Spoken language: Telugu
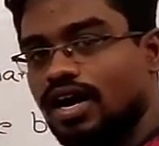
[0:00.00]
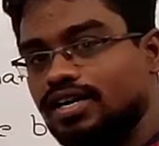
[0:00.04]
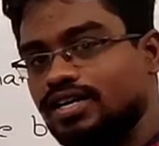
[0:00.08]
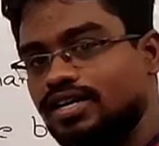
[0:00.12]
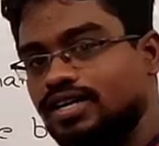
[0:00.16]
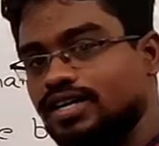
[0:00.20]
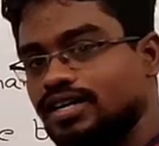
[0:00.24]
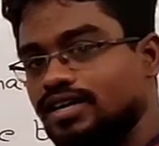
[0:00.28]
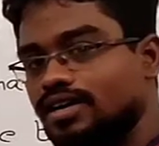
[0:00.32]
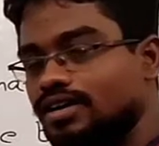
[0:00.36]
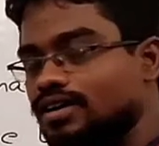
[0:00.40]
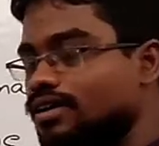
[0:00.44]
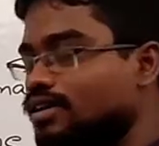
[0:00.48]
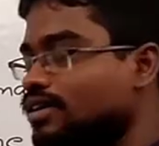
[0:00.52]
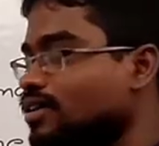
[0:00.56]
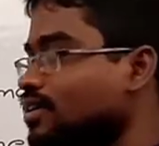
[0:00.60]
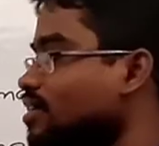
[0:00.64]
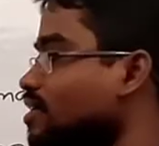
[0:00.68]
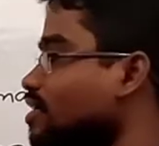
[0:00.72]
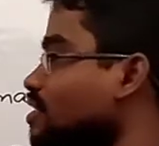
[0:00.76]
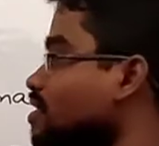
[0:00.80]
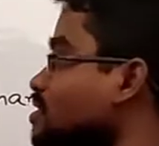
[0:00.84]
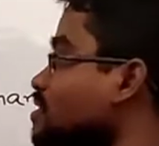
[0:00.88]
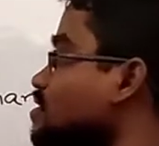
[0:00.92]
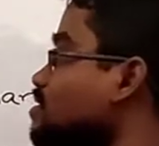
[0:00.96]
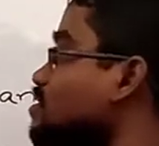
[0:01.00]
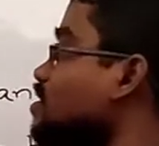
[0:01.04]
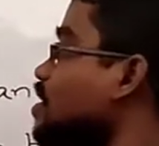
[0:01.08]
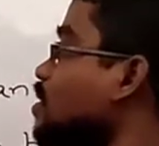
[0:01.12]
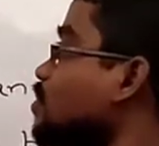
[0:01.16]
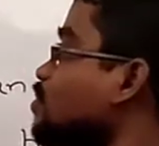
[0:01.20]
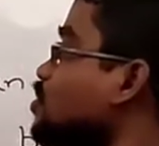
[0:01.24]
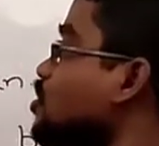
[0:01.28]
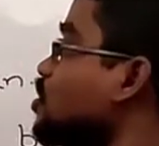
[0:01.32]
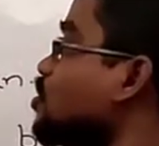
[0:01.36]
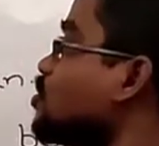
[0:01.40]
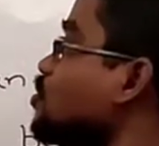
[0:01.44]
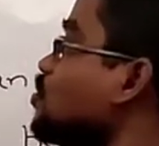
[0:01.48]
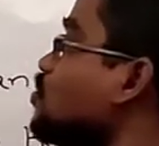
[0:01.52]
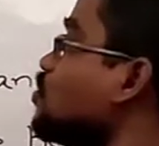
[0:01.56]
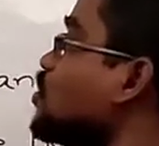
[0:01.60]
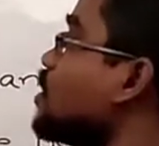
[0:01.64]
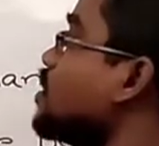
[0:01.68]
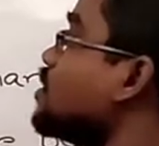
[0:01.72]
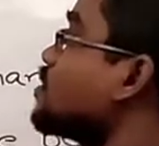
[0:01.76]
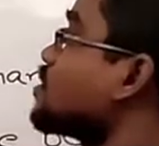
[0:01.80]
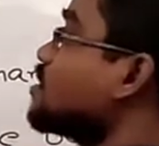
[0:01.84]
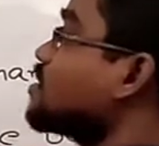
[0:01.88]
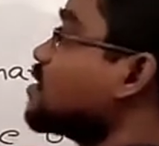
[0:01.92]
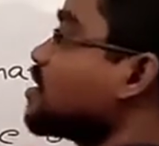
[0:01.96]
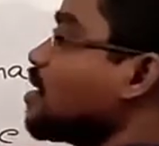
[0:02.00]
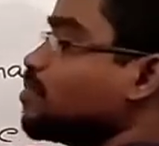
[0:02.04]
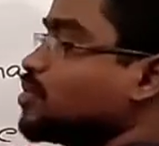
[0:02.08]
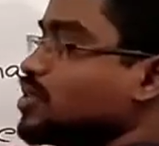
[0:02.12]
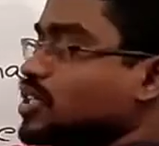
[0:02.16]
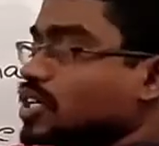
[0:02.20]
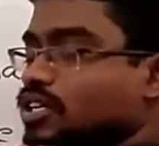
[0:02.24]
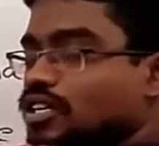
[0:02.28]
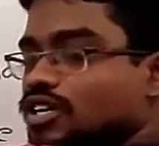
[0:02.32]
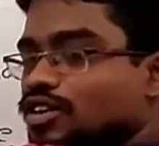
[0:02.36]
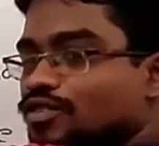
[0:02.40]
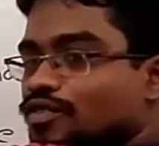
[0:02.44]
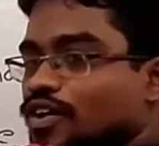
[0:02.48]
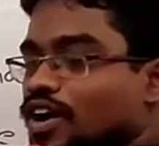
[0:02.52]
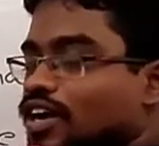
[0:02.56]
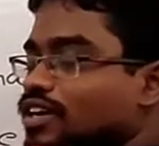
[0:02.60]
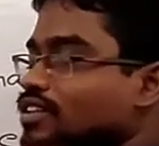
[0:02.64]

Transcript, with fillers: అంటే సబ్జెక్టివ్ కేస్కి సబ్జెక్ట్కి